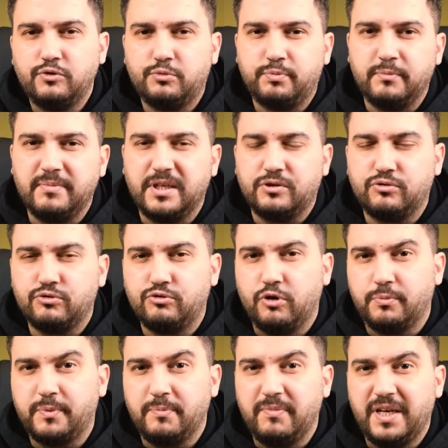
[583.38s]

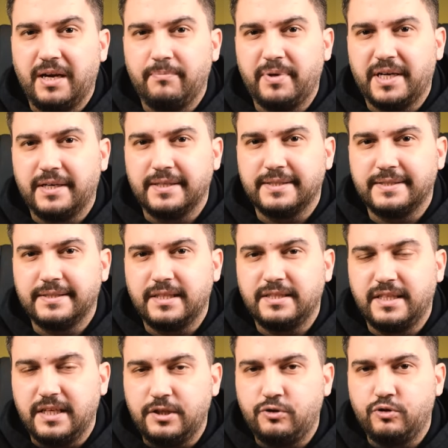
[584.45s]
3500-4000 mAh
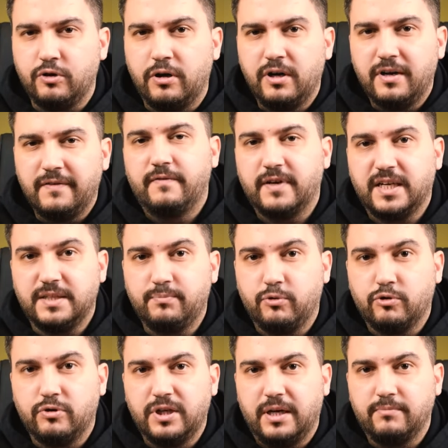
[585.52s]
arasında değişiyor. Fakat
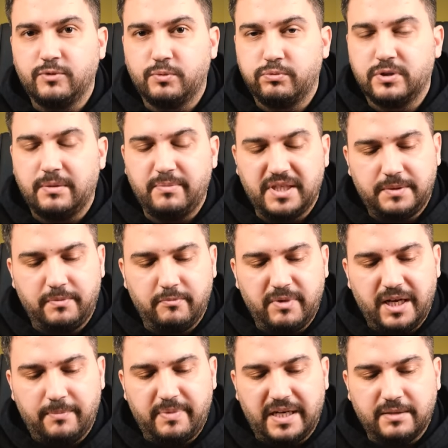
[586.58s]
Pocono 60 burada 5000
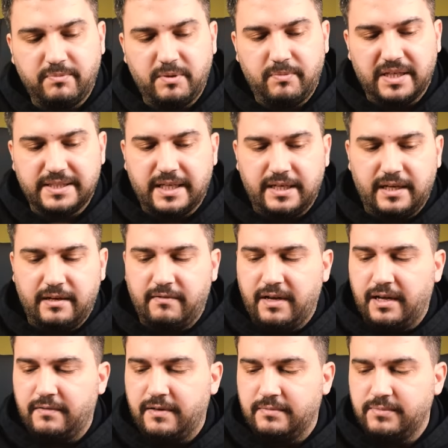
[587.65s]
mAh'lik bir bataryaya
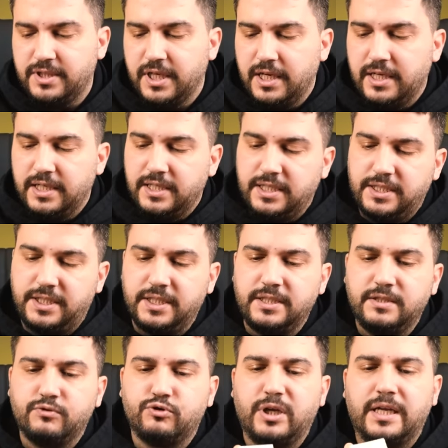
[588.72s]
yer vermiş.
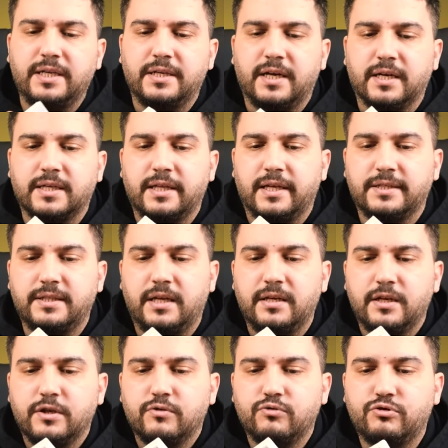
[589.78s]
İşin güzel yanı arkadaşlar
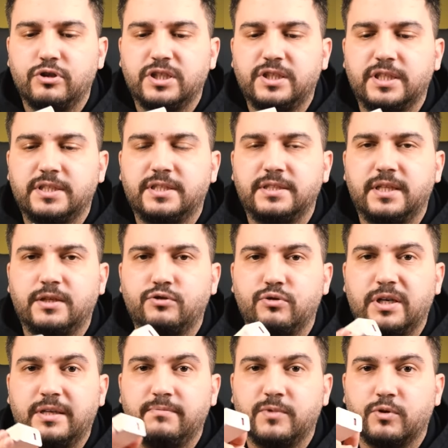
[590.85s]
kutu içerisinden
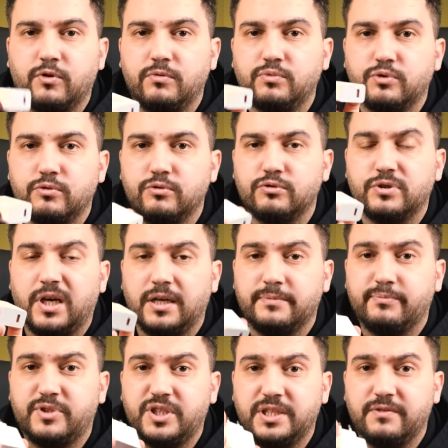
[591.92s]
şu elimde görmüş olduğunuz
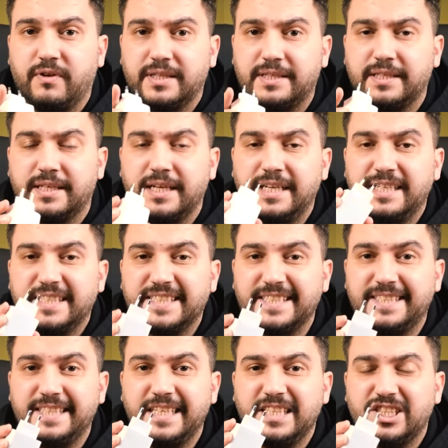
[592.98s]
67 wattlık
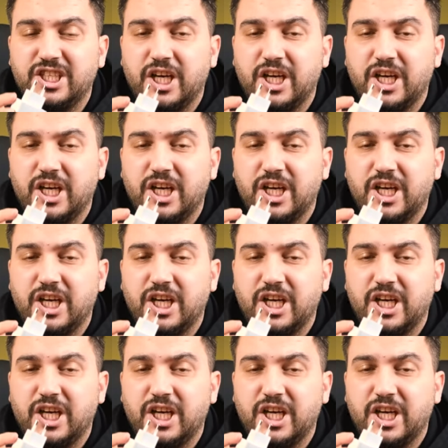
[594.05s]
hızlı